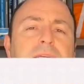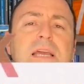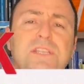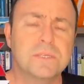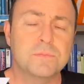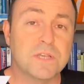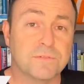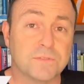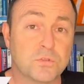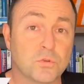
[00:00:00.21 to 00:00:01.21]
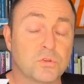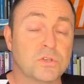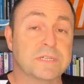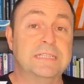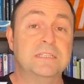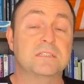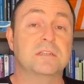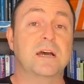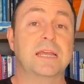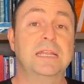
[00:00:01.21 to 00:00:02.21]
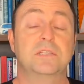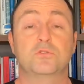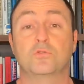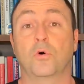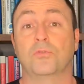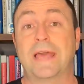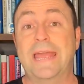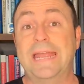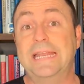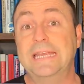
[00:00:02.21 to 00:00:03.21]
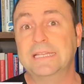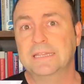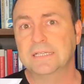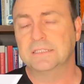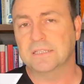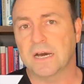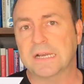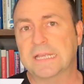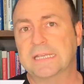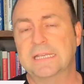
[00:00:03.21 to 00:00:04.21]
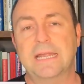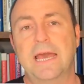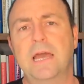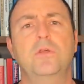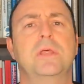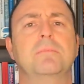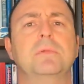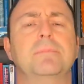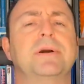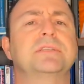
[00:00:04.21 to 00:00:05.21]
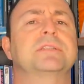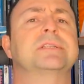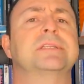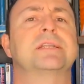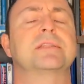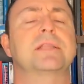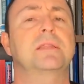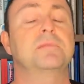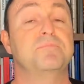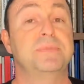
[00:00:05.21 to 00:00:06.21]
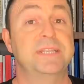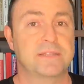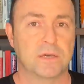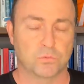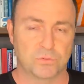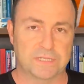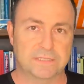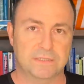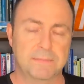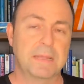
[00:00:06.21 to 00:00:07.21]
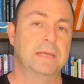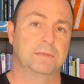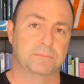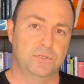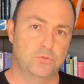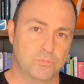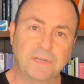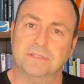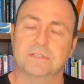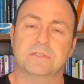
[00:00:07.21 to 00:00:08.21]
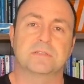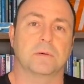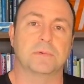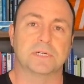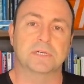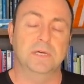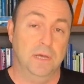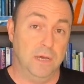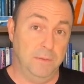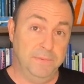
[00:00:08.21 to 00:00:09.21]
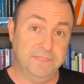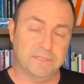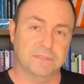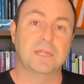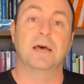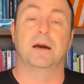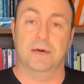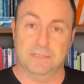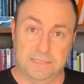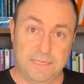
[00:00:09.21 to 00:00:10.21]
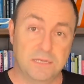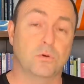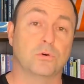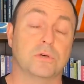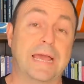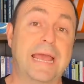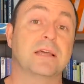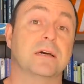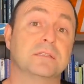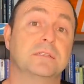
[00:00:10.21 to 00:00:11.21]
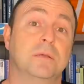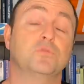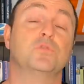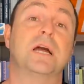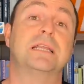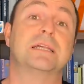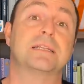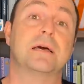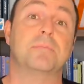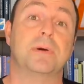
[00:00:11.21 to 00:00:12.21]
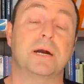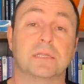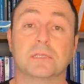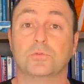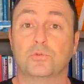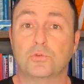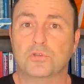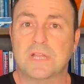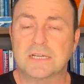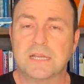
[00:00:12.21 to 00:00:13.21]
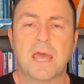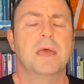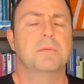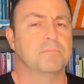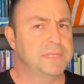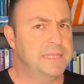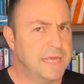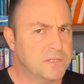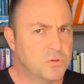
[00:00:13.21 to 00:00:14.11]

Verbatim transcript: Geçtiğimiz hafta sonu İsrail son 50 yıllık tarihinin en önemli baskınlarından birine uğradı. Bir cumartesi sabahı Hamas'ın askeri kolu El Kastam Tugaylarına bağlı güçler binlerce